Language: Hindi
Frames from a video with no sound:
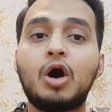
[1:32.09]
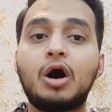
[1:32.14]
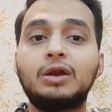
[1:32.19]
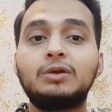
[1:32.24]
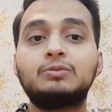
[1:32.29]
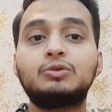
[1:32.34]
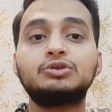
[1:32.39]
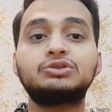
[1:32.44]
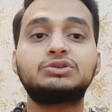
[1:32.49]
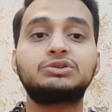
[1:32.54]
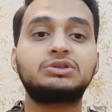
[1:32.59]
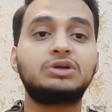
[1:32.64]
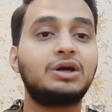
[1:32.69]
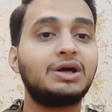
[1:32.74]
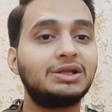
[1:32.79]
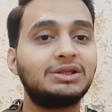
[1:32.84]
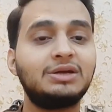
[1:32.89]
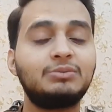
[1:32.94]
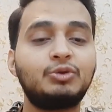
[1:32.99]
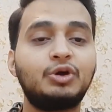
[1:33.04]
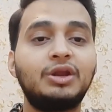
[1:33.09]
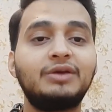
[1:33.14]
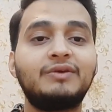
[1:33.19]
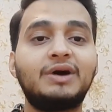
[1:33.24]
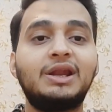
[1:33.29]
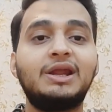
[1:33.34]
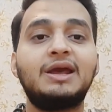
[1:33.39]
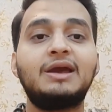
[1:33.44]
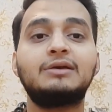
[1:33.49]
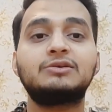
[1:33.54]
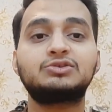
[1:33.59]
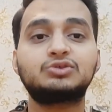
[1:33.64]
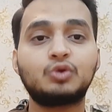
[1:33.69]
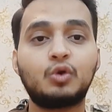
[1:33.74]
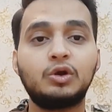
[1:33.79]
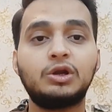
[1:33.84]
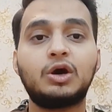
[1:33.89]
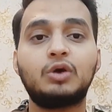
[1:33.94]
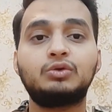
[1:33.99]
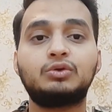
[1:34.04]
ऑलमोस्ट ख़त्म होने वाले हैं
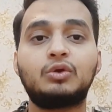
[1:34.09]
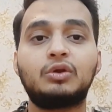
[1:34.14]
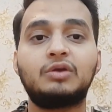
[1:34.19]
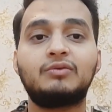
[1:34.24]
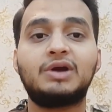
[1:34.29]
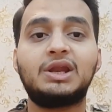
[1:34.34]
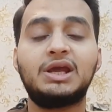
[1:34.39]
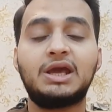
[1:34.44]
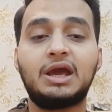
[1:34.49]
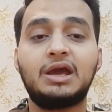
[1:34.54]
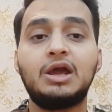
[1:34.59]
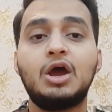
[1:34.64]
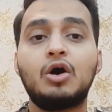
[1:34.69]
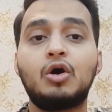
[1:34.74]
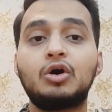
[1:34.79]
सोल्ड आउट होने वाले हैं